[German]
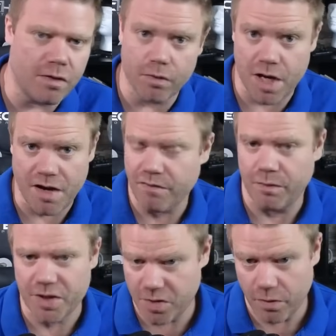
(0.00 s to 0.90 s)
oder
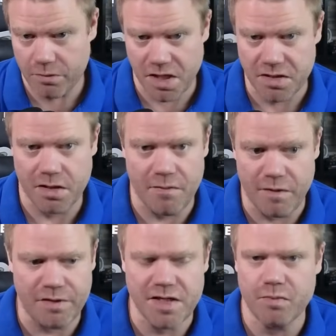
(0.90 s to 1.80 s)
Informationen. Jetzt gehen
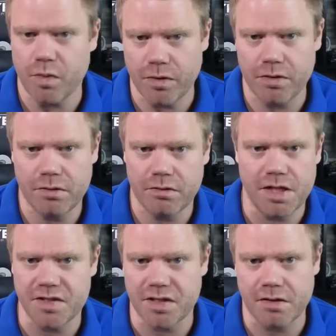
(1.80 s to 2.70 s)
wir Facebook,
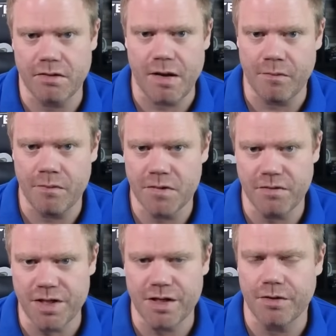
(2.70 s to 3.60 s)
Instagram,
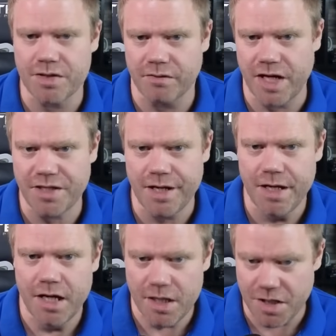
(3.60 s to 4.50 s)
Twitter und so weiter.
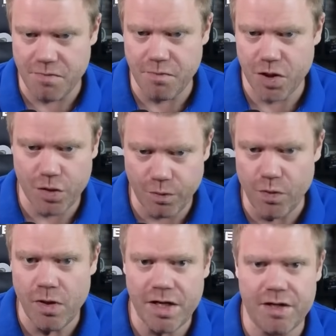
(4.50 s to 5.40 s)
Ich
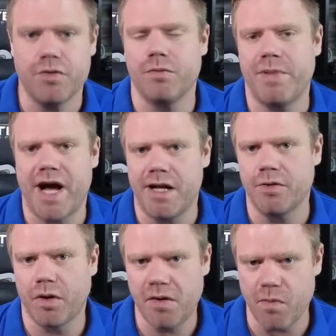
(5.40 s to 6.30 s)
spüle per
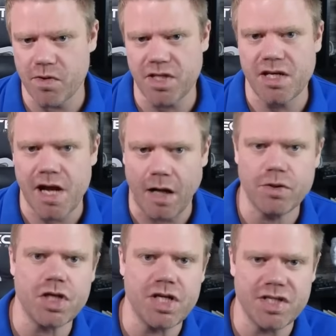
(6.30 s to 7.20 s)
Algorithmus ihnen
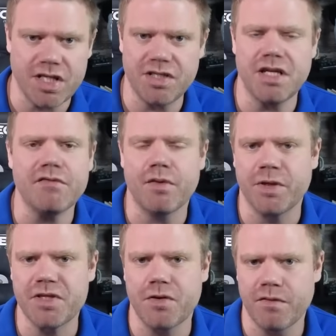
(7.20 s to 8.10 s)
ausschließlich die
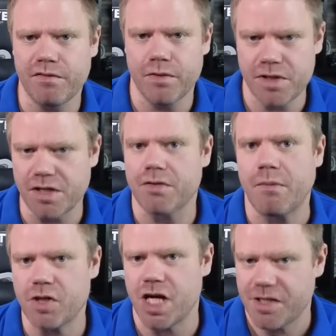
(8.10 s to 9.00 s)
Informationen vor, die
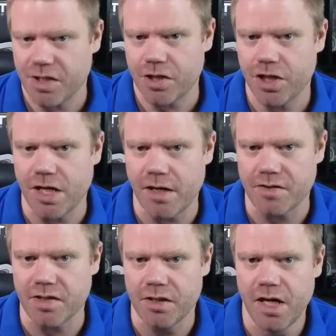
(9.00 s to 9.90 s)
Trump schlecht dastehen
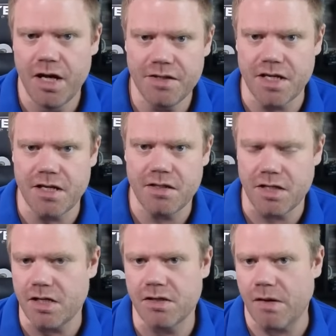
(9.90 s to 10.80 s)
lassen, die,
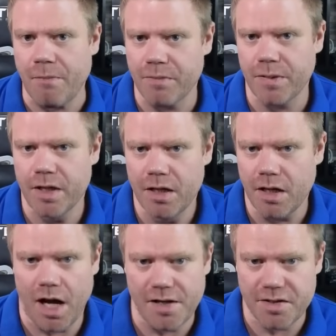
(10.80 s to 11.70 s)
die Trump
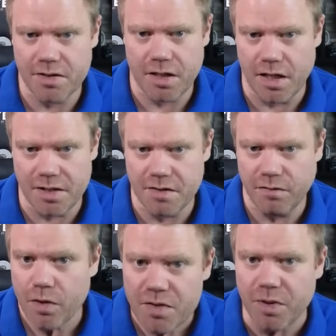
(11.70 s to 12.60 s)
als, als
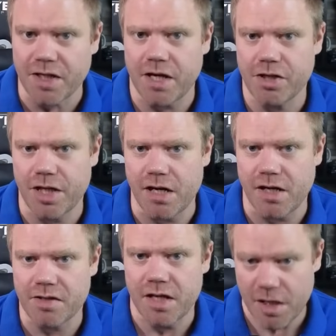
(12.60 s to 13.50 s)
furchtbar dastehen
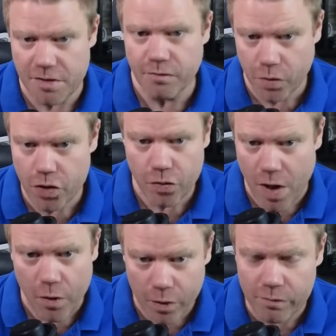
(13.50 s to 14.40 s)
lassen. Es wird schon
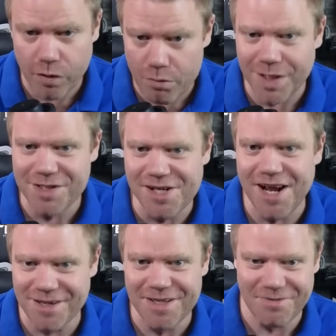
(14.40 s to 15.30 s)
auch irgendwo ein paar,
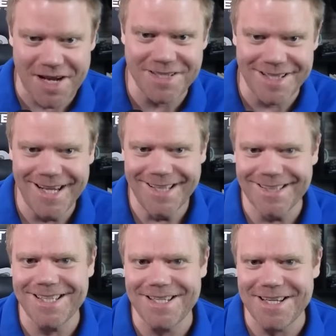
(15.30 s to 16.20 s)
ich weiß,
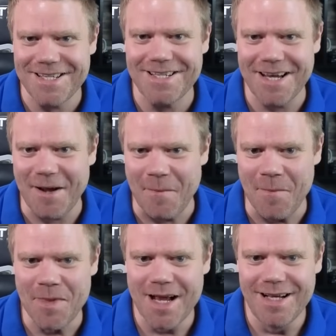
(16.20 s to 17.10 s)
ich, ich,
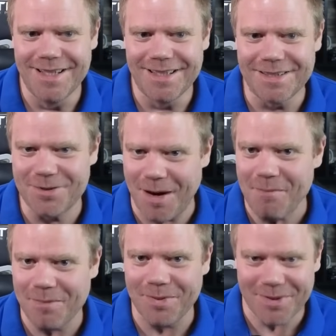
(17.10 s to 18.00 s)
ähm,
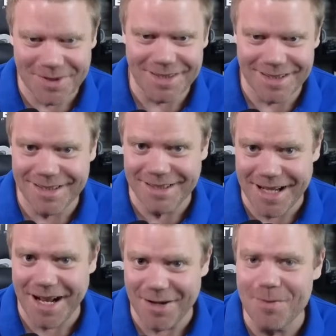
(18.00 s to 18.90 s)
Trump,
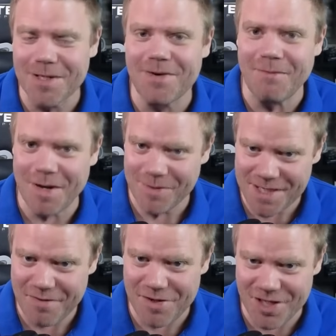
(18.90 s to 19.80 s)
über Trump kann man
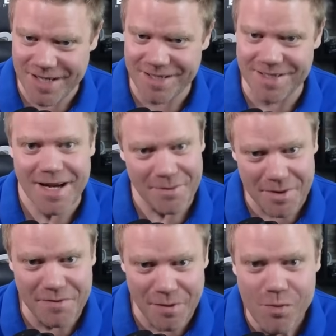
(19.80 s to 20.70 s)
sehr viel Schlechtes sagen, aber
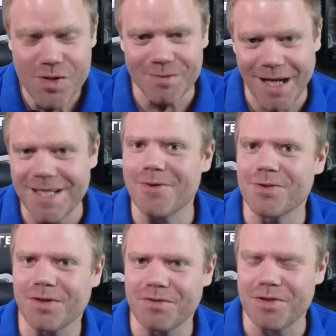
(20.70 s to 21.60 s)
ich vermute mal, hier
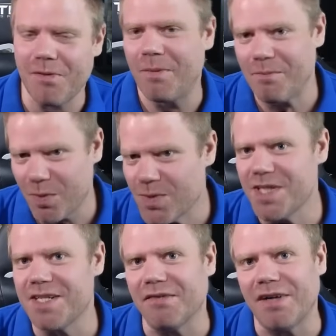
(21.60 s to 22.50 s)
und dort wird auch mal ein
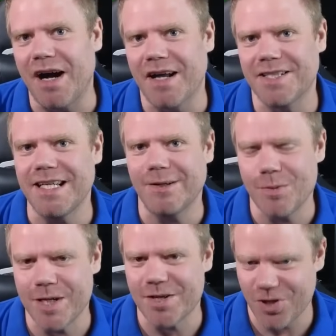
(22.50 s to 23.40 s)
positiver Artikel
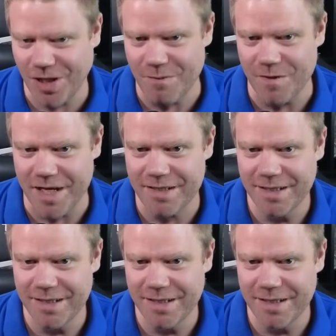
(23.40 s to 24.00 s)
über ihn geschrieben werden.